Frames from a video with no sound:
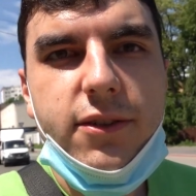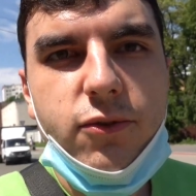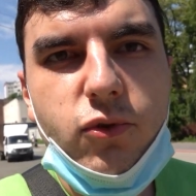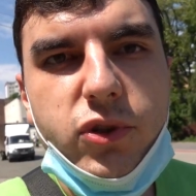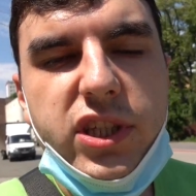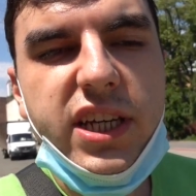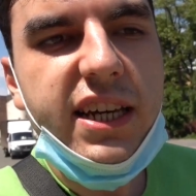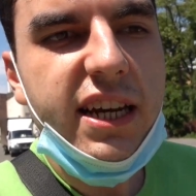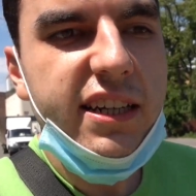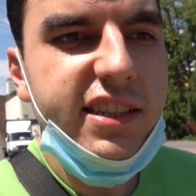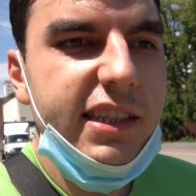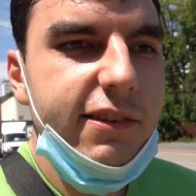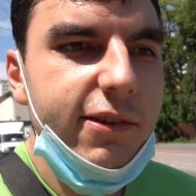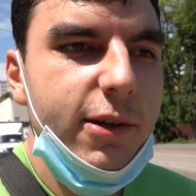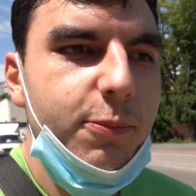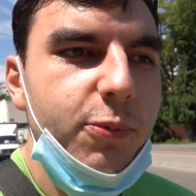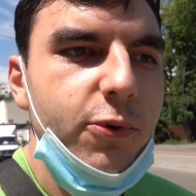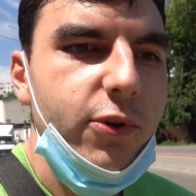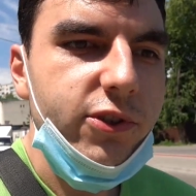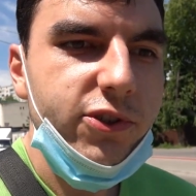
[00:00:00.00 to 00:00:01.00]
ну,
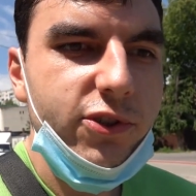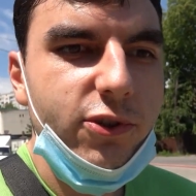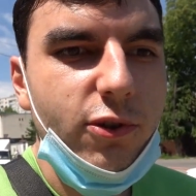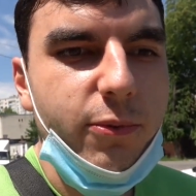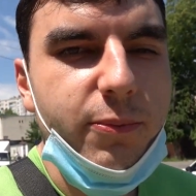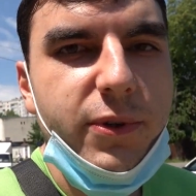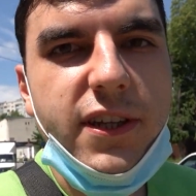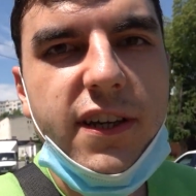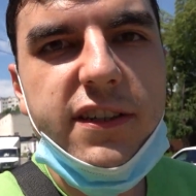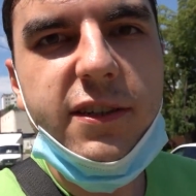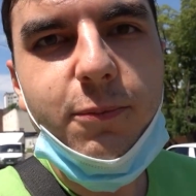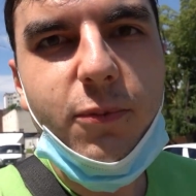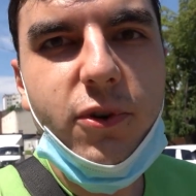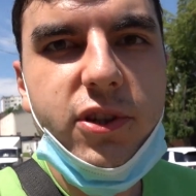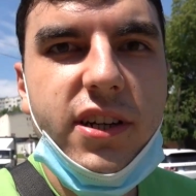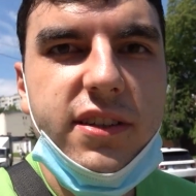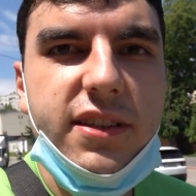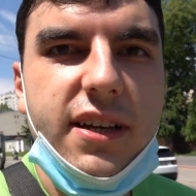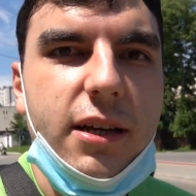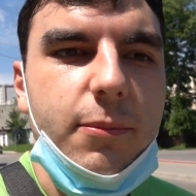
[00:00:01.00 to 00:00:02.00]
некрасиво будет, что меня
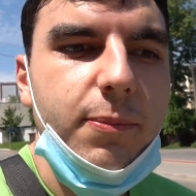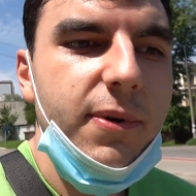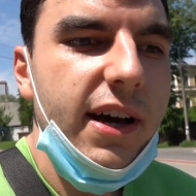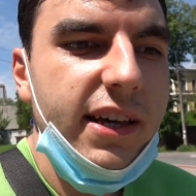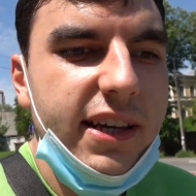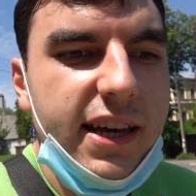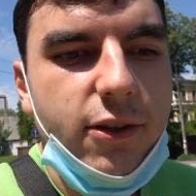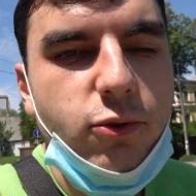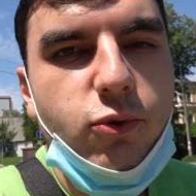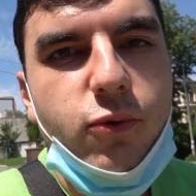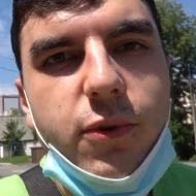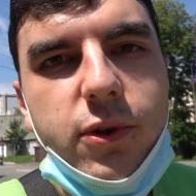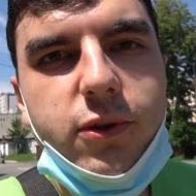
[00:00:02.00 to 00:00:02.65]
смотрят, как бы, а я, ну,